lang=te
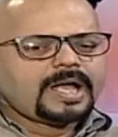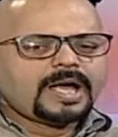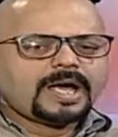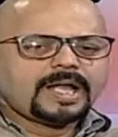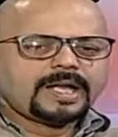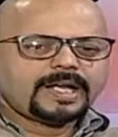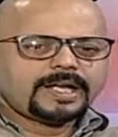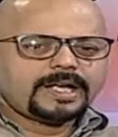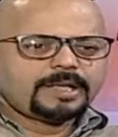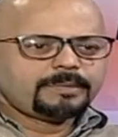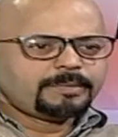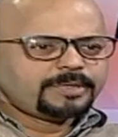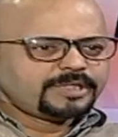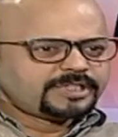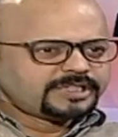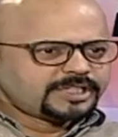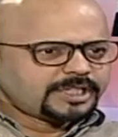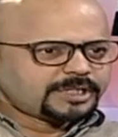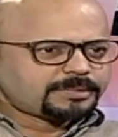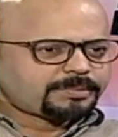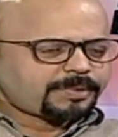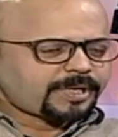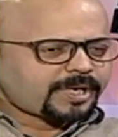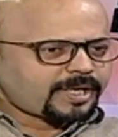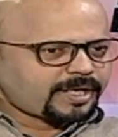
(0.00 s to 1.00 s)
అలానే
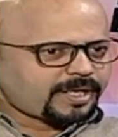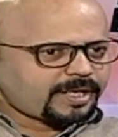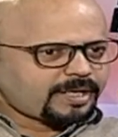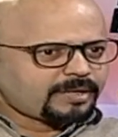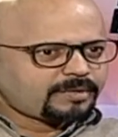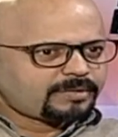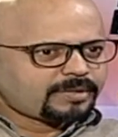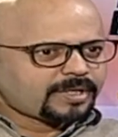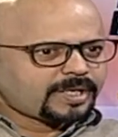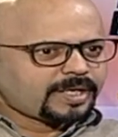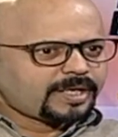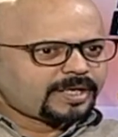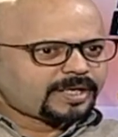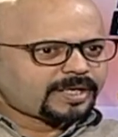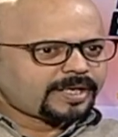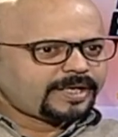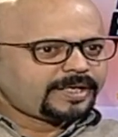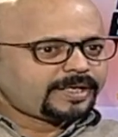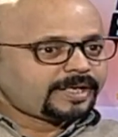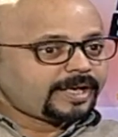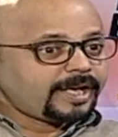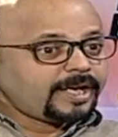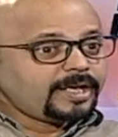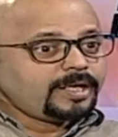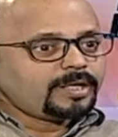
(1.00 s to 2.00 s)
బిజినెస్ పరంగా కూడా
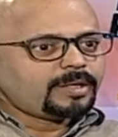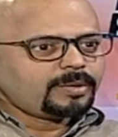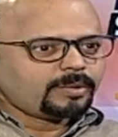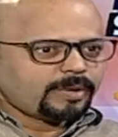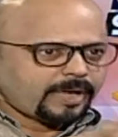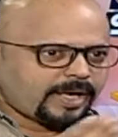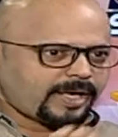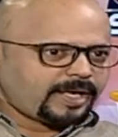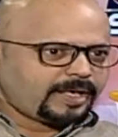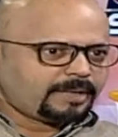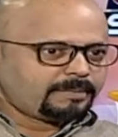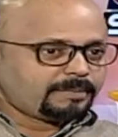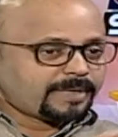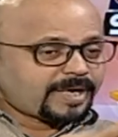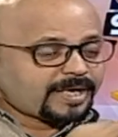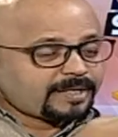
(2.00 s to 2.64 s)
రైట్ ఎండ్ టు ఎండ్